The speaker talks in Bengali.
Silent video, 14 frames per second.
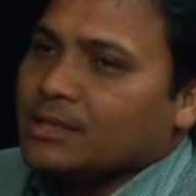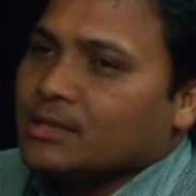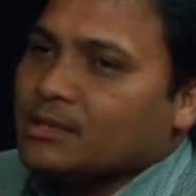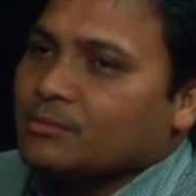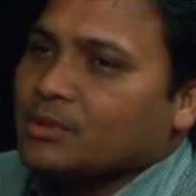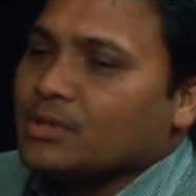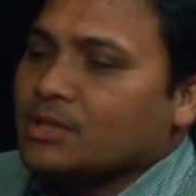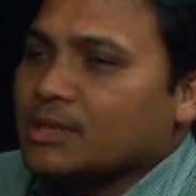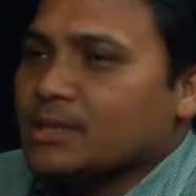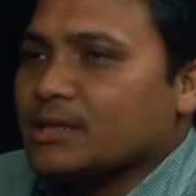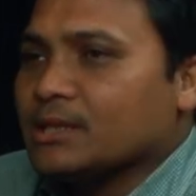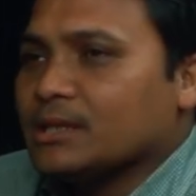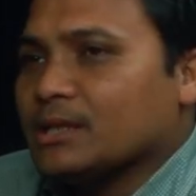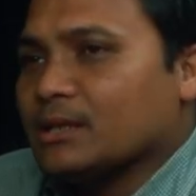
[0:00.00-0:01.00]
ইতিমধ্যে
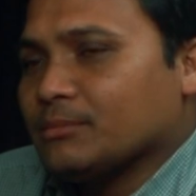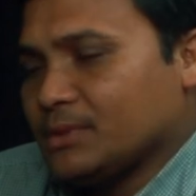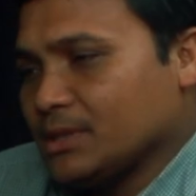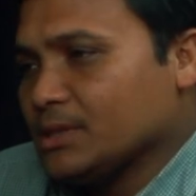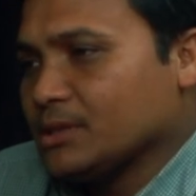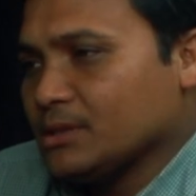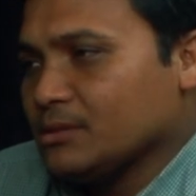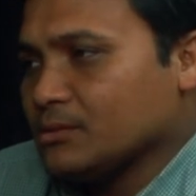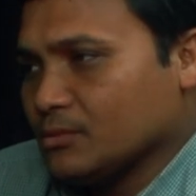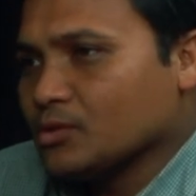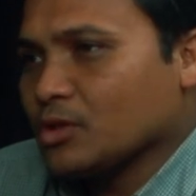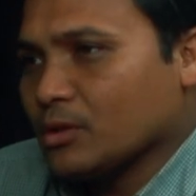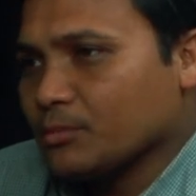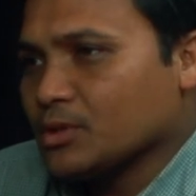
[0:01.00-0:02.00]
আমি
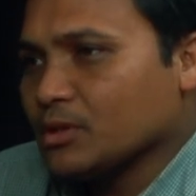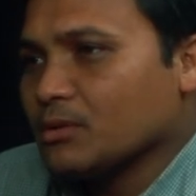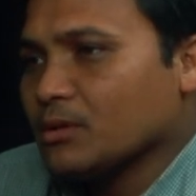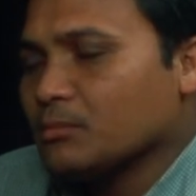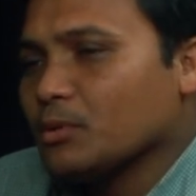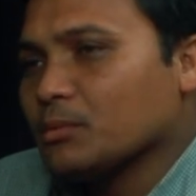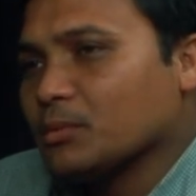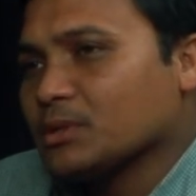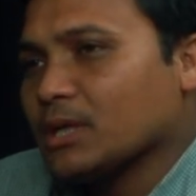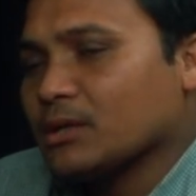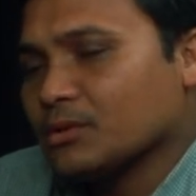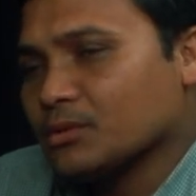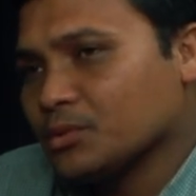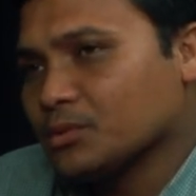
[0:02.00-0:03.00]
সব বিষয়গুলো বলবো
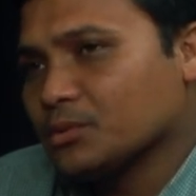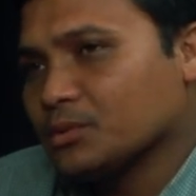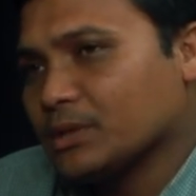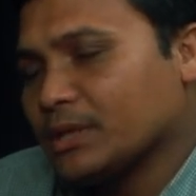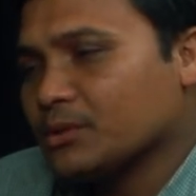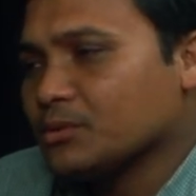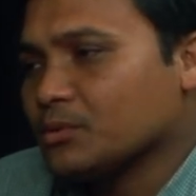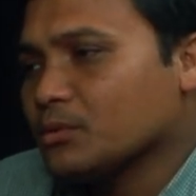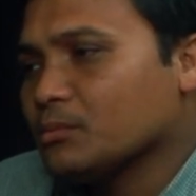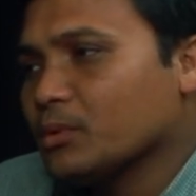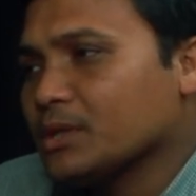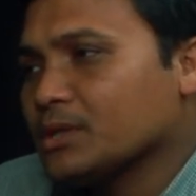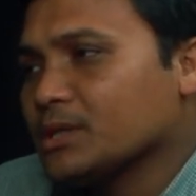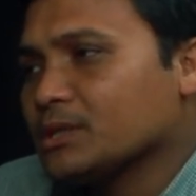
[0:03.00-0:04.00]
তারা শুধু এইটুকু
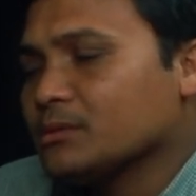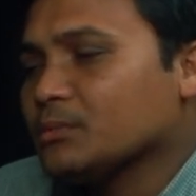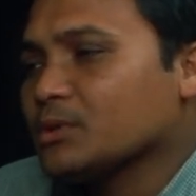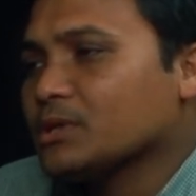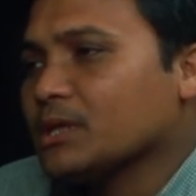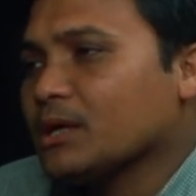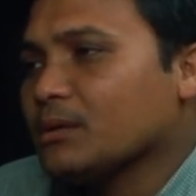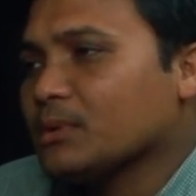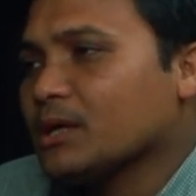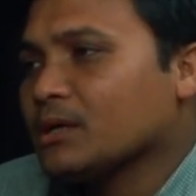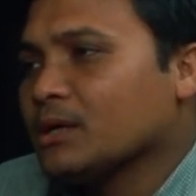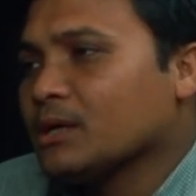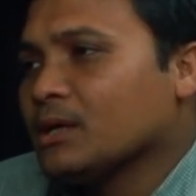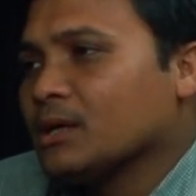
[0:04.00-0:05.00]
বলি যে ইতিমধ্যে আমার
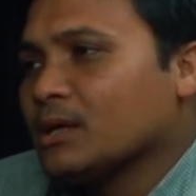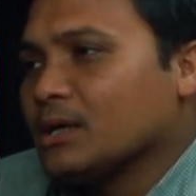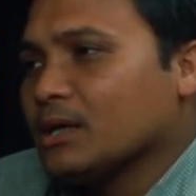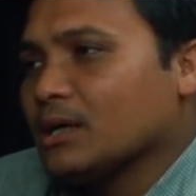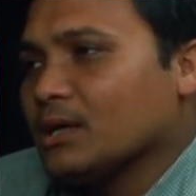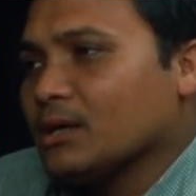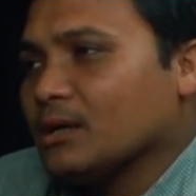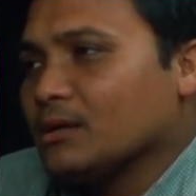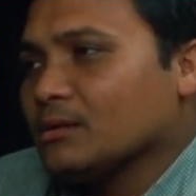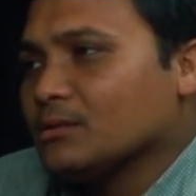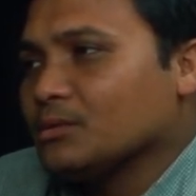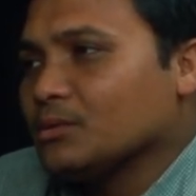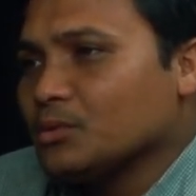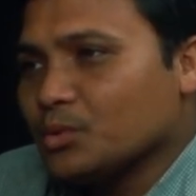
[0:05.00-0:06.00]

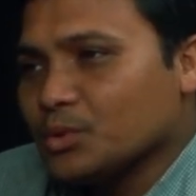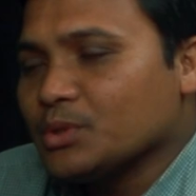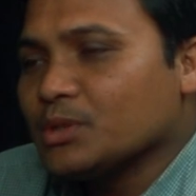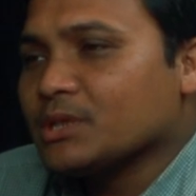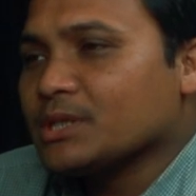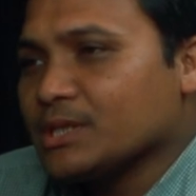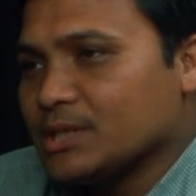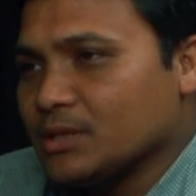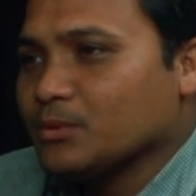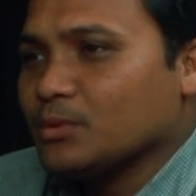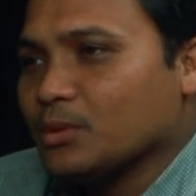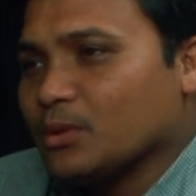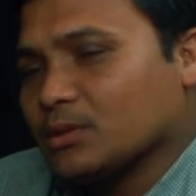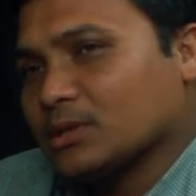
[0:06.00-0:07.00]
দুজন কৃষি
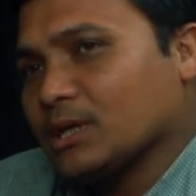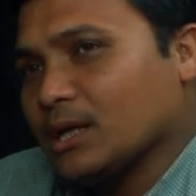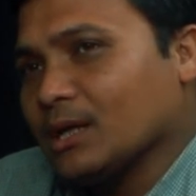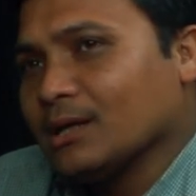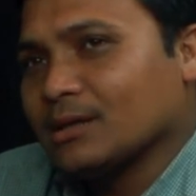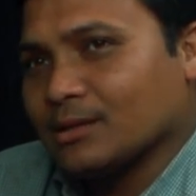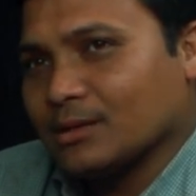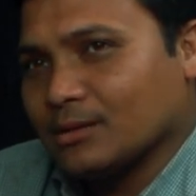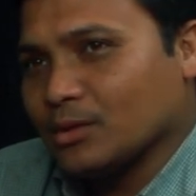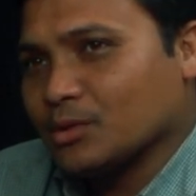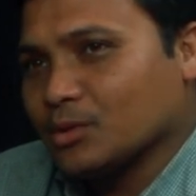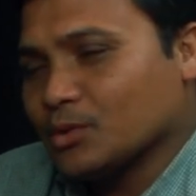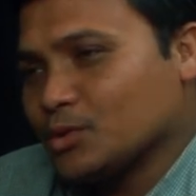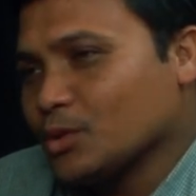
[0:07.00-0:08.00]
উদ্যোক্তা
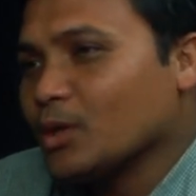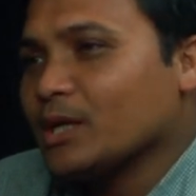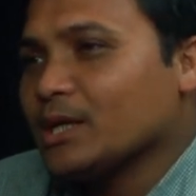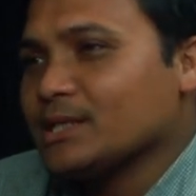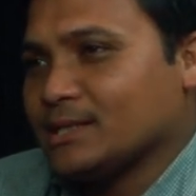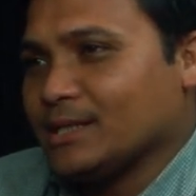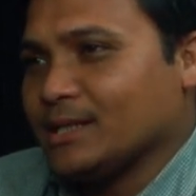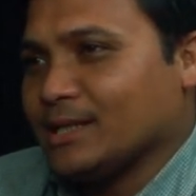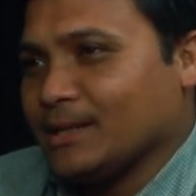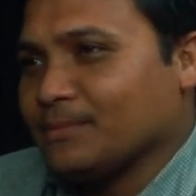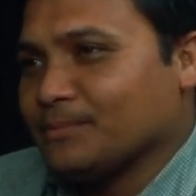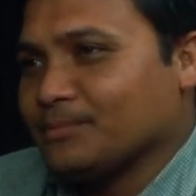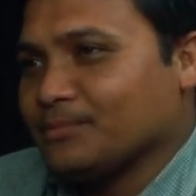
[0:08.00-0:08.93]
গত চল্লিশ দিনে